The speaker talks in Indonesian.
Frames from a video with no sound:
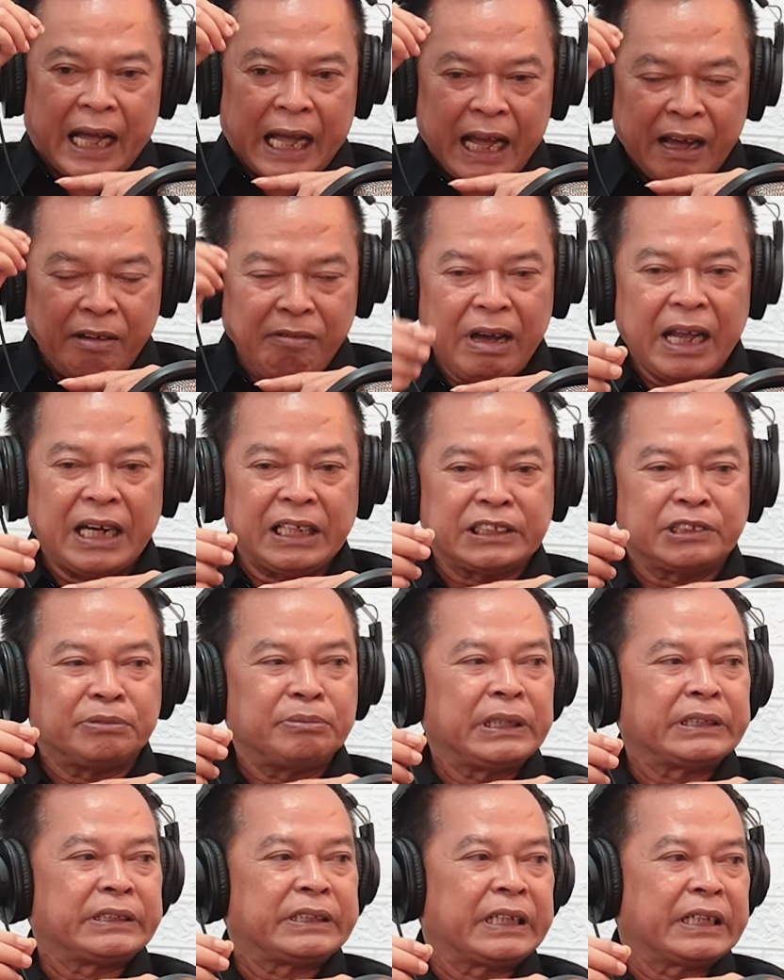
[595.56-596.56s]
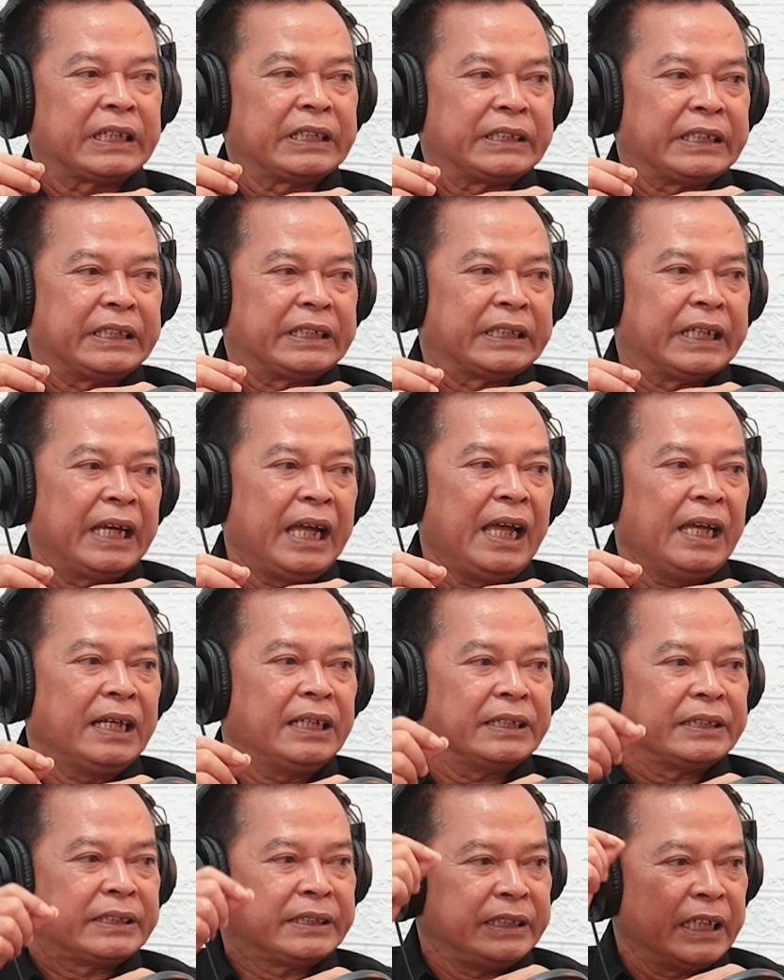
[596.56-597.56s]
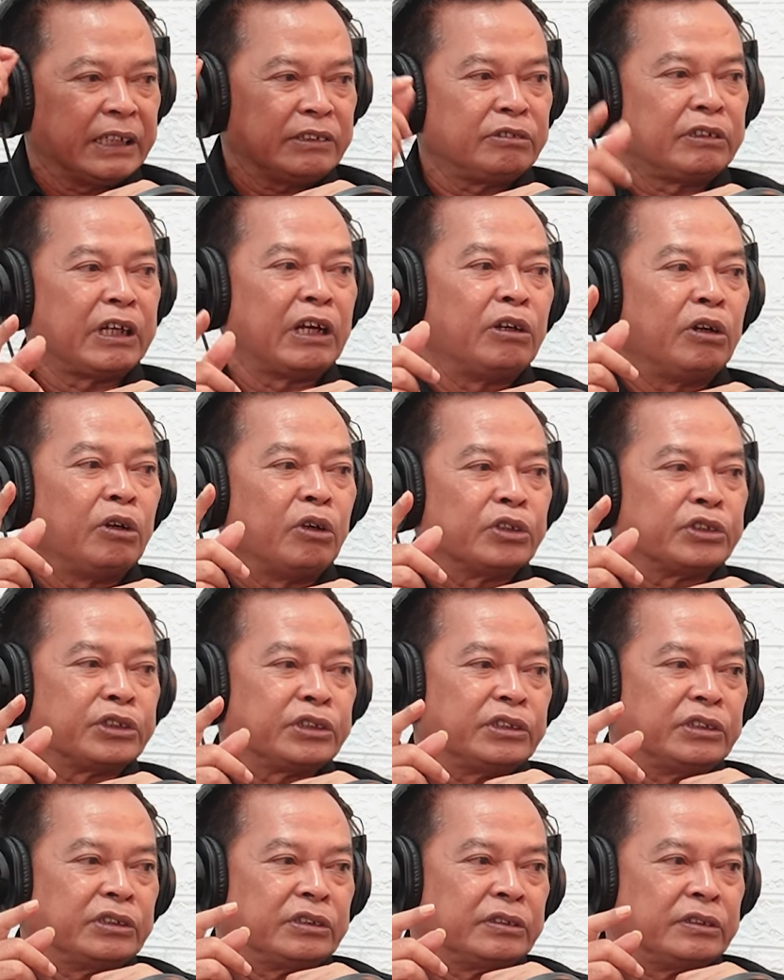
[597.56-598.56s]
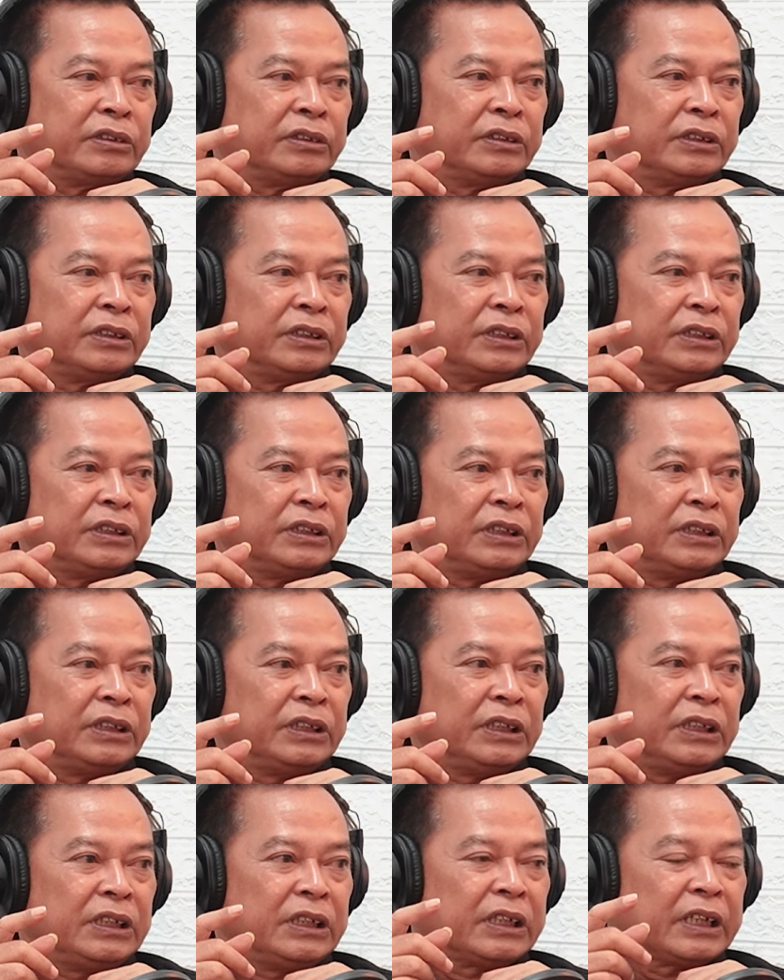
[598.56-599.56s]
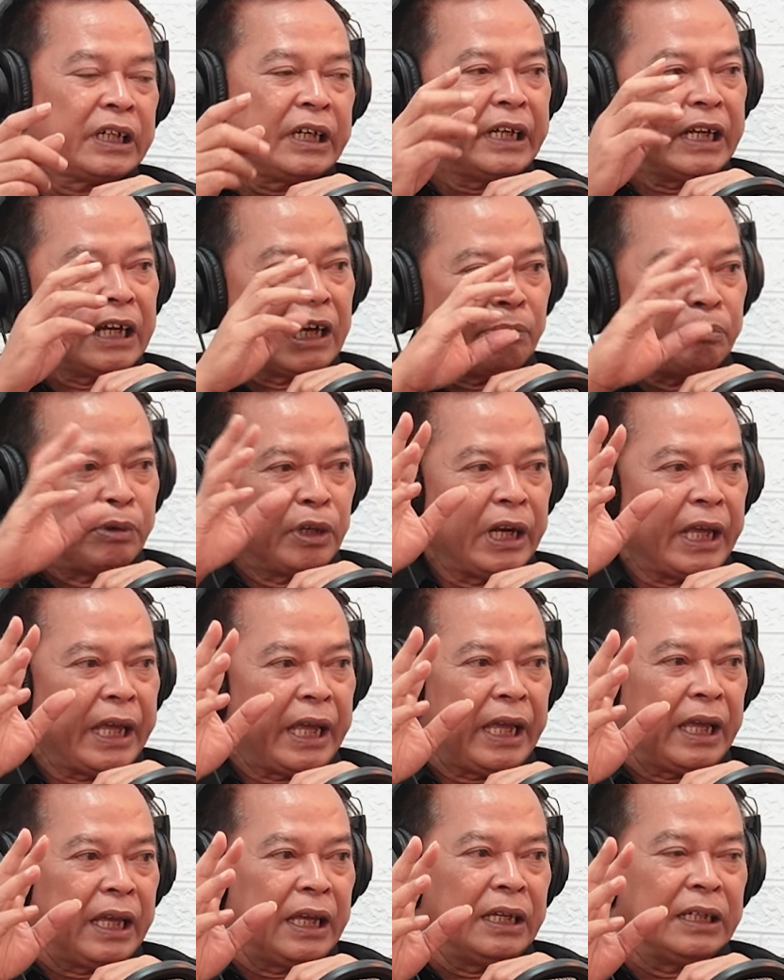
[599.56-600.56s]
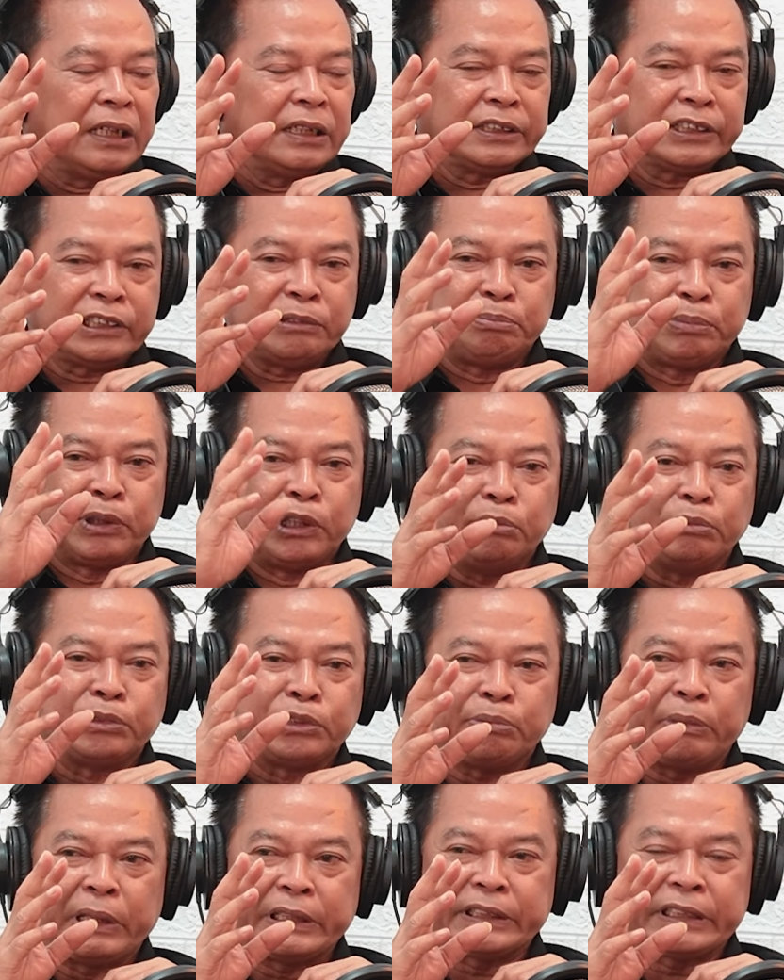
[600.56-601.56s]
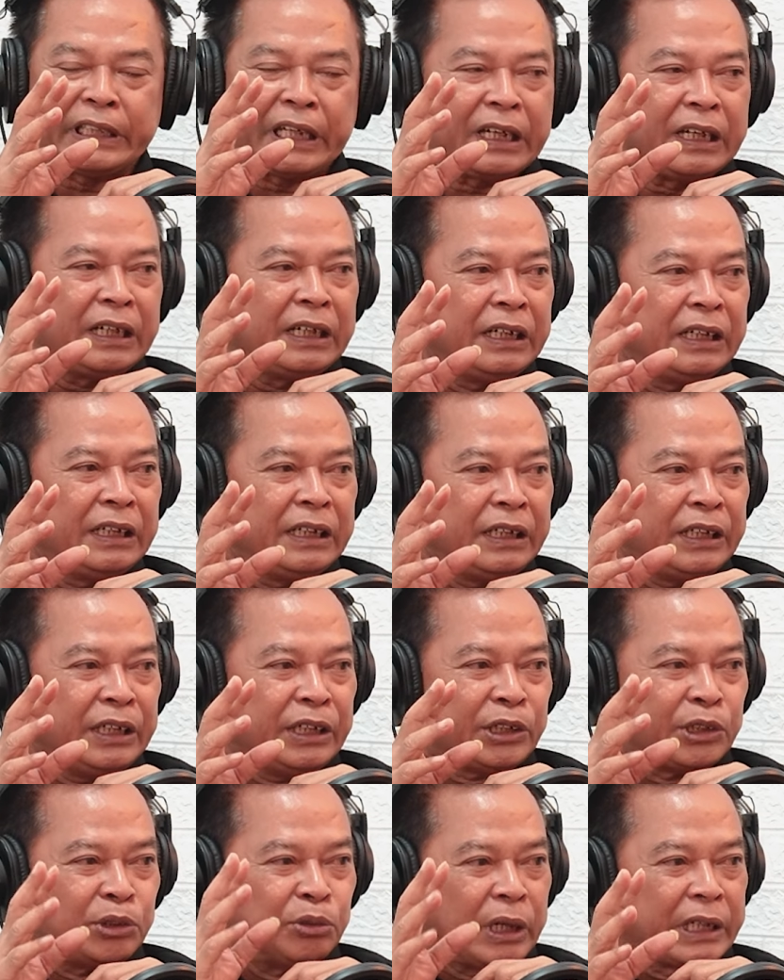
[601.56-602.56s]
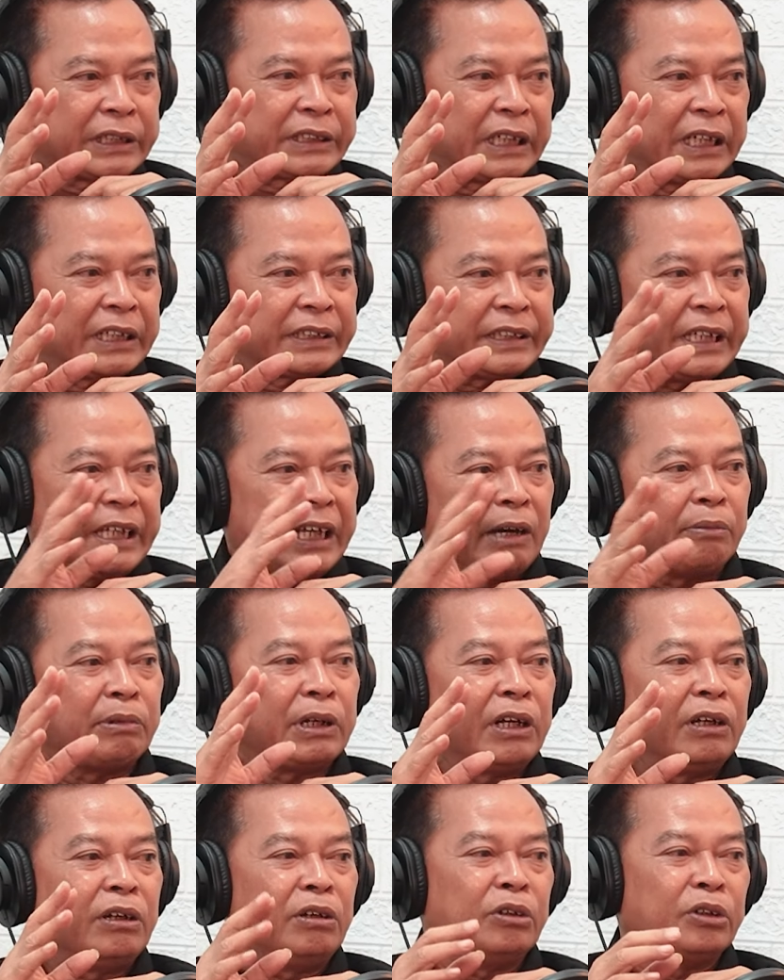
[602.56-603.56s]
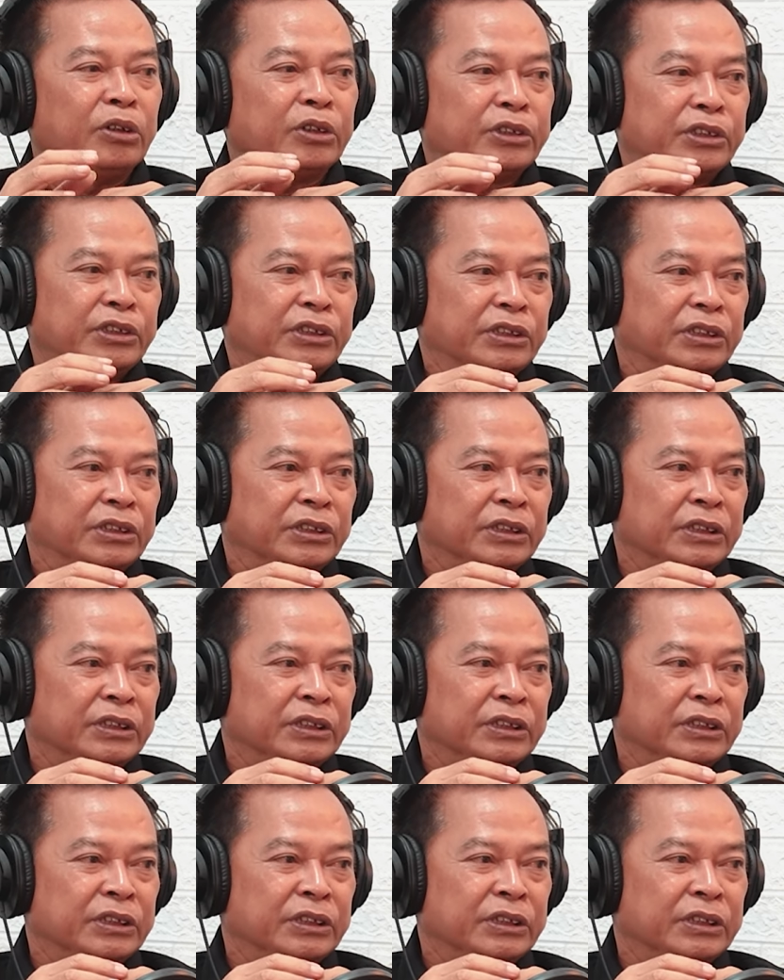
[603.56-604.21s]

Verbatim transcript: awal semester ketiga dia sudah lulus. Karena nggak boleh sebelum semester 2 selesai nggak boleh lulus.